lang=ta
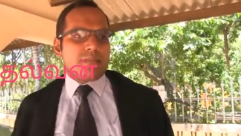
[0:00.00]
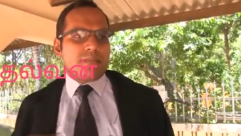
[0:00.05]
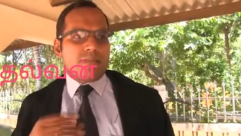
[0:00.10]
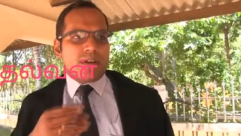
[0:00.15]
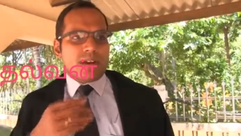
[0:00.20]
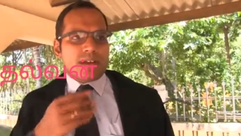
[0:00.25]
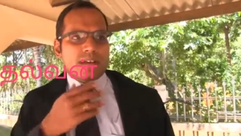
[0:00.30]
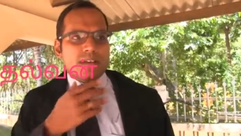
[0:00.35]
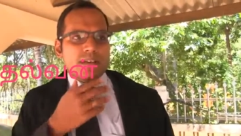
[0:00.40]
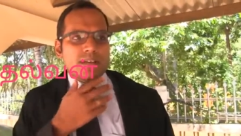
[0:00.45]

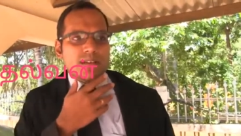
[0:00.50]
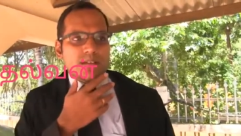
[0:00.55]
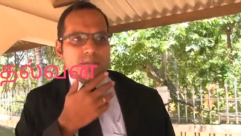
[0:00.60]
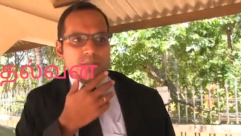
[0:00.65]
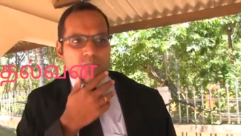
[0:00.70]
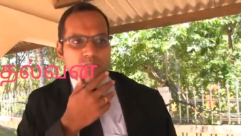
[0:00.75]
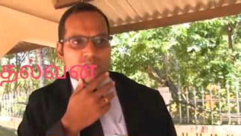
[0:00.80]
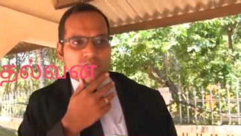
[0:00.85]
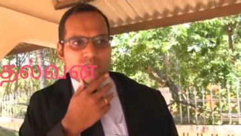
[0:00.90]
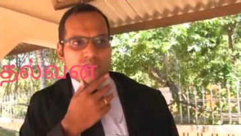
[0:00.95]
வடக்கு
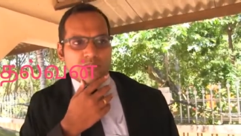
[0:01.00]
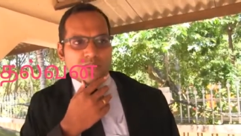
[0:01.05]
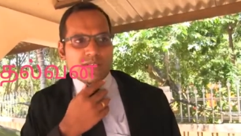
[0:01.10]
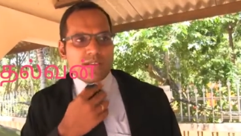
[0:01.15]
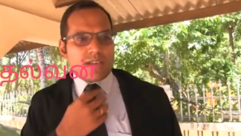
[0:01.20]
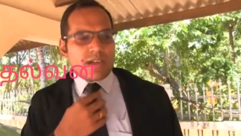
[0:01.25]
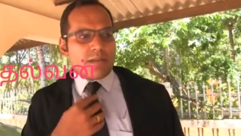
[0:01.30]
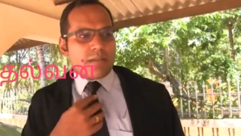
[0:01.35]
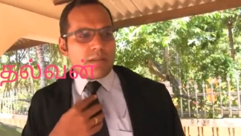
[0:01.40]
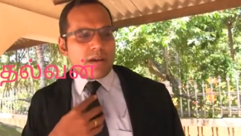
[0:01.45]
பொதுச்சேவை
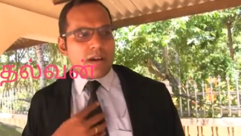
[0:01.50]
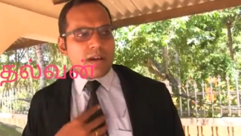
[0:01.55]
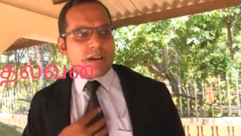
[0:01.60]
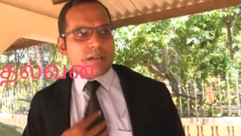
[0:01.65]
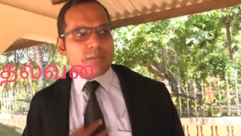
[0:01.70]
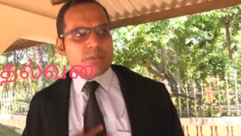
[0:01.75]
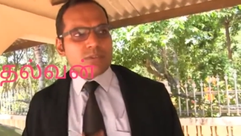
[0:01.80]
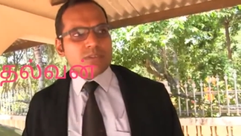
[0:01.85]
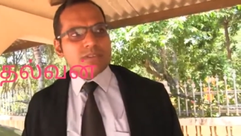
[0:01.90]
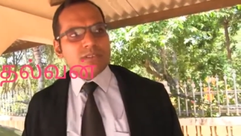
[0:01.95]
மாகாண
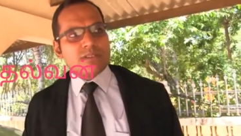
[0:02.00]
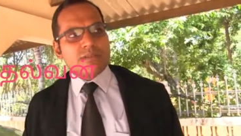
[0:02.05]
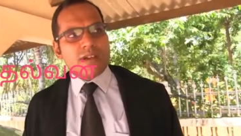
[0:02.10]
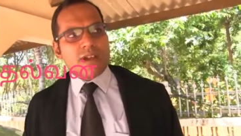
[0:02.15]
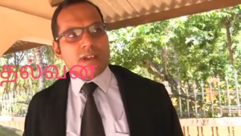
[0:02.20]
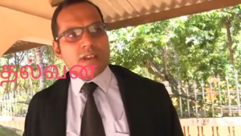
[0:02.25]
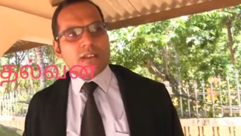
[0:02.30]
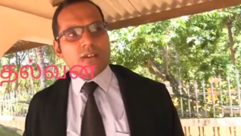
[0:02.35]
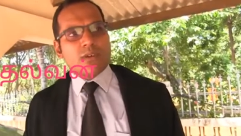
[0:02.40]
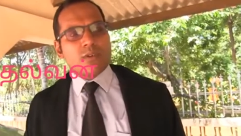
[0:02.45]
பொதுச்சேவை
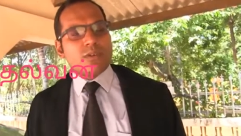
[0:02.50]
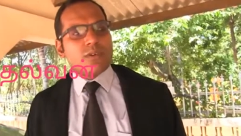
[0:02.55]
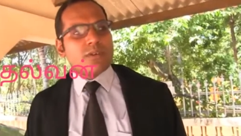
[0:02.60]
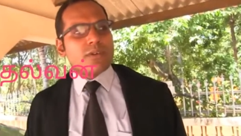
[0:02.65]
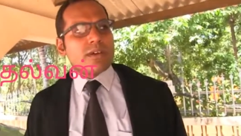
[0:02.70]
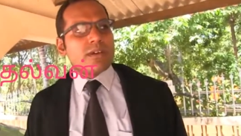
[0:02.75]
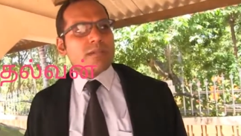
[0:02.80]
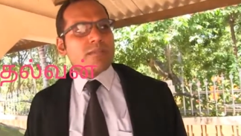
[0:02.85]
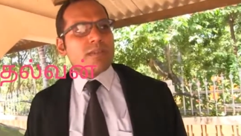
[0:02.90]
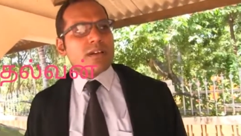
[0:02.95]

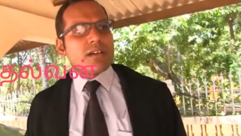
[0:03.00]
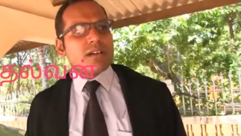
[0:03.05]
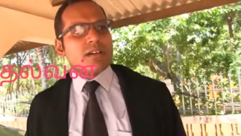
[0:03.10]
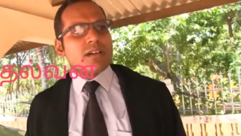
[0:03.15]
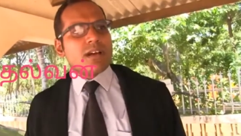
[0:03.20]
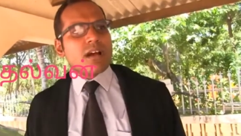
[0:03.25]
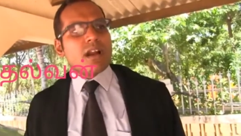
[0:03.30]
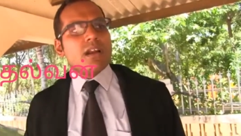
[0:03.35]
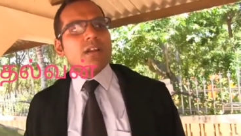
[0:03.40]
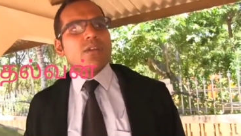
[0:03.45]
ஆணைக்குழுவினுடையும் வடக்கு
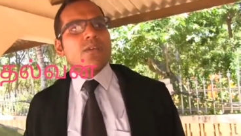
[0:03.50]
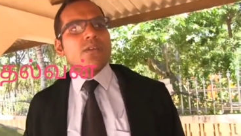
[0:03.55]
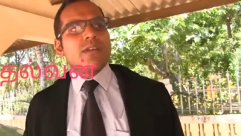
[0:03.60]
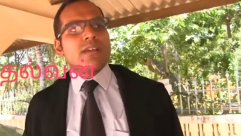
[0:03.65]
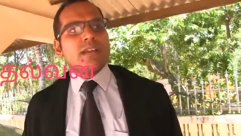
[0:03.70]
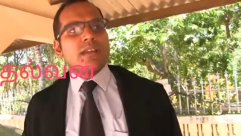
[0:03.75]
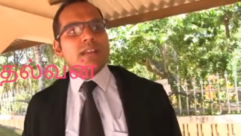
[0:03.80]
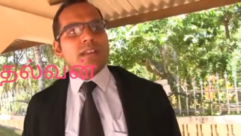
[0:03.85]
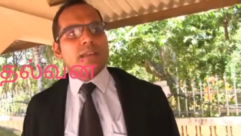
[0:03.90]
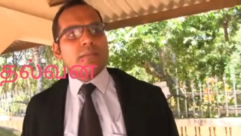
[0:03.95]

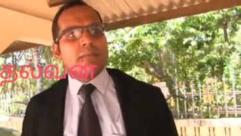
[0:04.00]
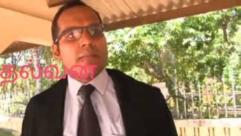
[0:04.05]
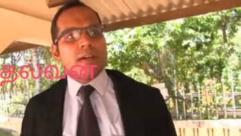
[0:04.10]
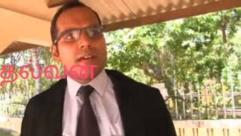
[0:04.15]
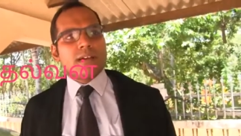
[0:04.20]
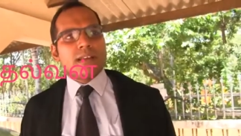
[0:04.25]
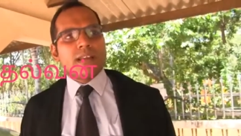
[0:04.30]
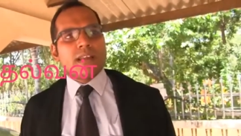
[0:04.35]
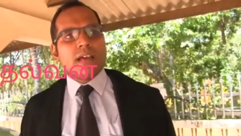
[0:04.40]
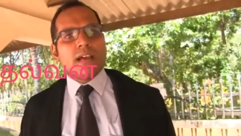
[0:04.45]
ஆளுநருடைய
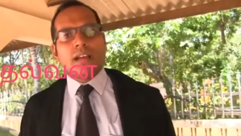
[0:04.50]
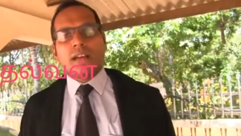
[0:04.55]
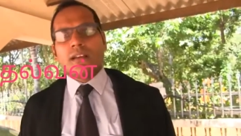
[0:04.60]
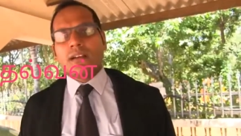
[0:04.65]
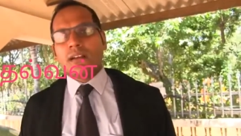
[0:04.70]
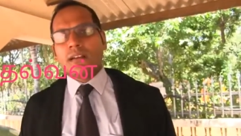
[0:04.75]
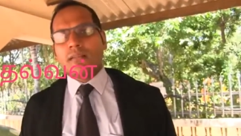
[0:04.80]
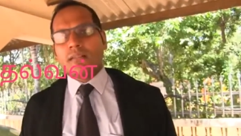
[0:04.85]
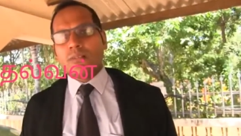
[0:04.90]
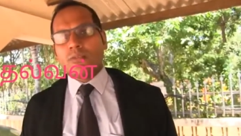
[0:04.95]
நிலைப்பாட்டை நாங்கள்
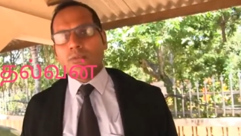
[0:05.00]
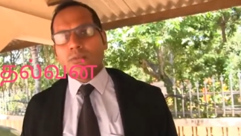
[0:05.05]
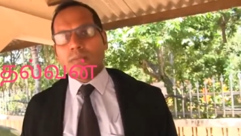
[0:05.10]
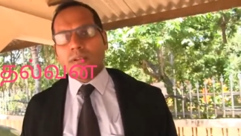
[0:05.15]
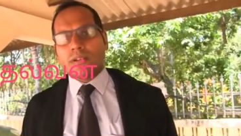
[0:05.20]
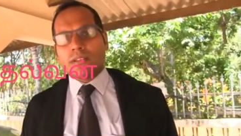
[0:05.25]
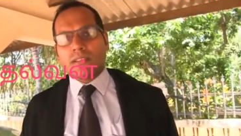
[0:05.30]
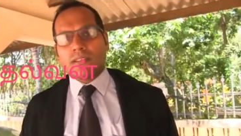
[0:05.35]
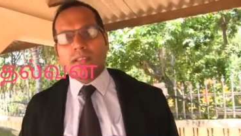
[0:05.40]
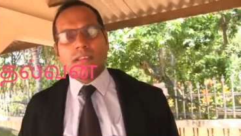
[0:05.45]

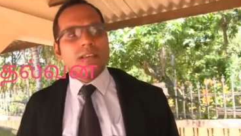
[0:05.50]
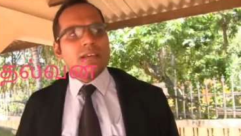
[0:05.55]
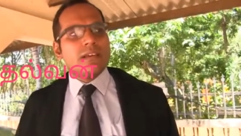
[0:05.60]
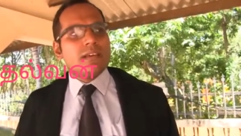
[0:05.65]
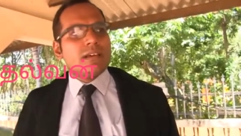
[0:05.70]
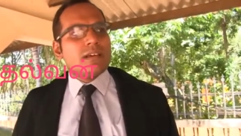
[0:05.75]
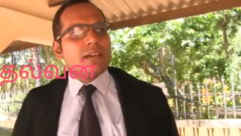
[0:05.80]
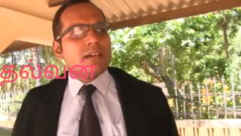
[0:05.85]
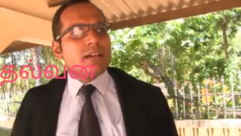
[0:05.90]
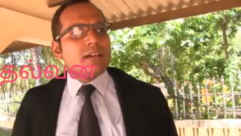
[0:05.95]
கேள்விக்குட்படுத்தி
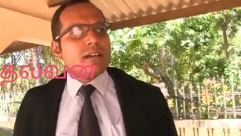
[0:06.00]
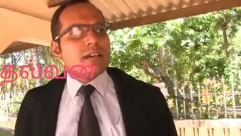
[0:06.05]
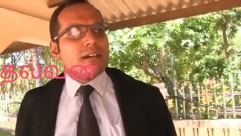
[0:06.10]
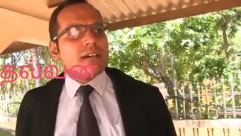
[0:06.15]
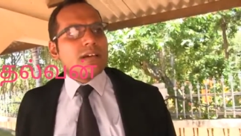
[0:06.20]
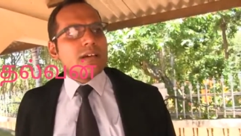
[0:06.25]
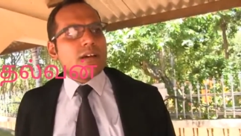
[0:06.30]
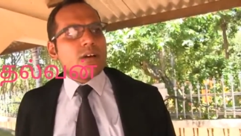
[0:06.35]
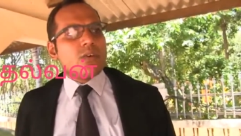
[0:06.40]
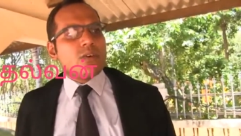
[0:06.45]

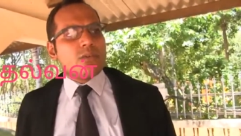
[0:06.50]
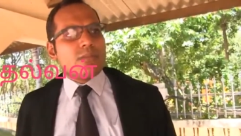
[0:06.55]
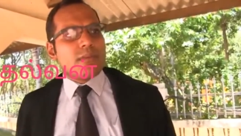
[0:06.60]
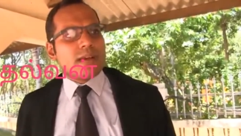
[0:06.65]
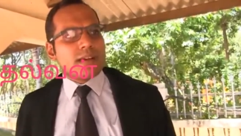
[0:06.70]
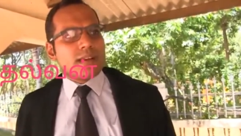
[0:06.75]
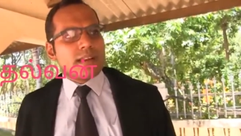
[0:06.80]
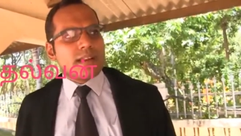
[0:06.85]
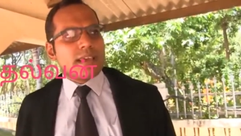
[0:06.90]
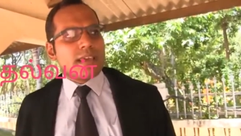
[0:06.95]
கௌரவ
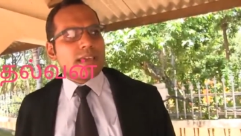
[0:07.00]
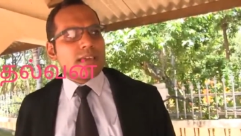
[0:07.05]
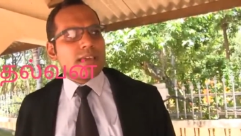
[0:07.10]
மன்றிலே